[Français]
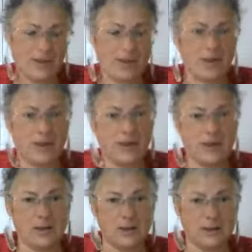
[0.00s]

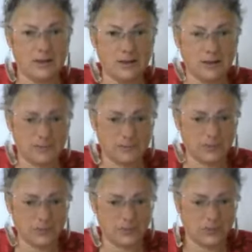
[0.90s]
euh,
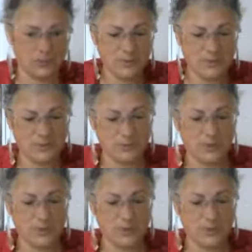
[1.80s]
celui de